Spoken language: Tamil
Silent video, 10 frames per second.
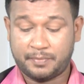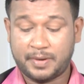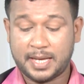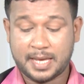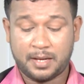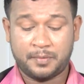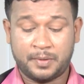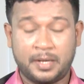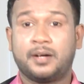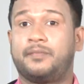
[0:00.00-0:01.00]
விலையை
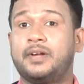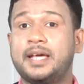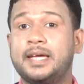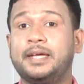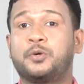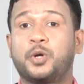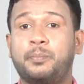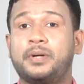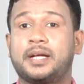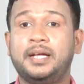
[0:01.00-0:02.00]
விலையை
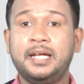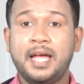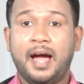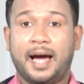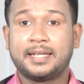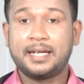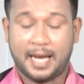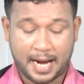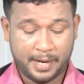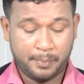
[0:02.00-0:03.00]
குறிப்பிட்டு அதன்
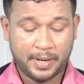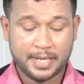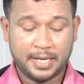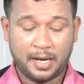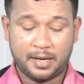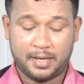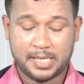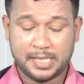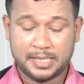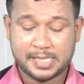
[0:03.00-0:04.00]
அடிப்படையில்
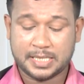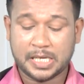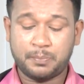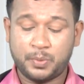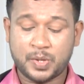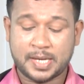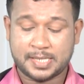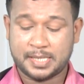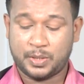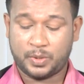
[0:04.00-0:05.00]
சிகப்பு
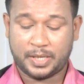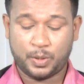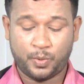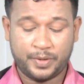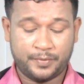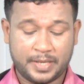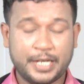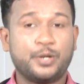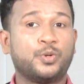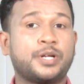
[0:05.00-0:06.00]
அரிசி ஒரு கிலோவின் விலை
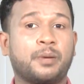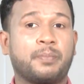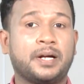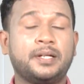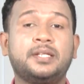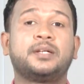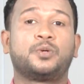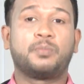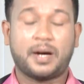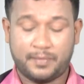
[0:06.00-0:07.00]
நூற்றி பத்து
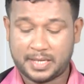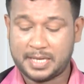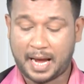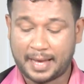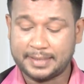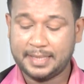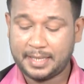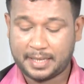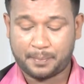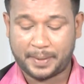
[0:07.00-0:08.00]
ரூபாய் வரை
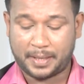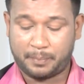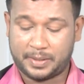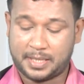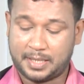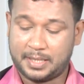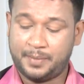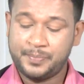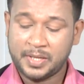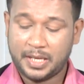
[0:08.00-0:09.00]
அதிகரிக்கப்பட்டிருப்பதாக
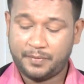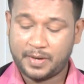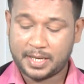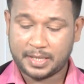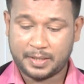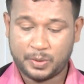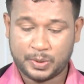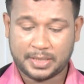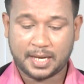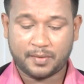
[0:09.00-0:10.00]
இவ்வாறு
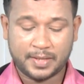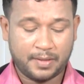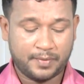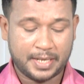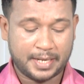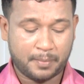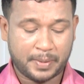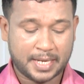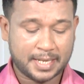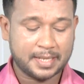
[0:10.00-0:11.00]
ஒரு தகவல்
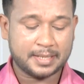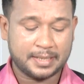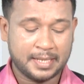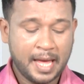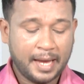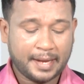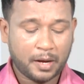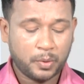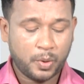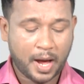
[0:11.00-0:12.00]
வெளியிடப்பட்டிருக்கின்றது
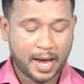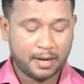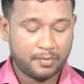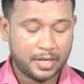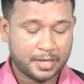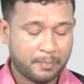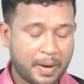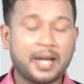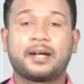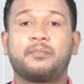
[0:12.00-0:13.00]
கக்குலு ஹால் விளட்ட
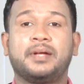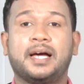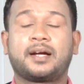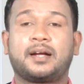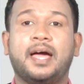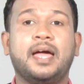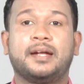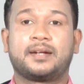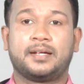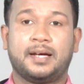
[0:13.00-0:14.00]
பாலன மிலாக்னா
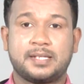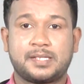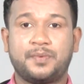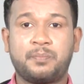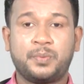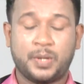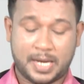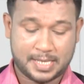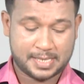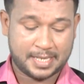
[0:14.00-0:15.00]
என்று சிவப்பு
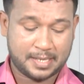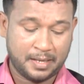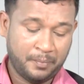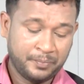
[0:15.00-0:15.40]
அரிசிக்கு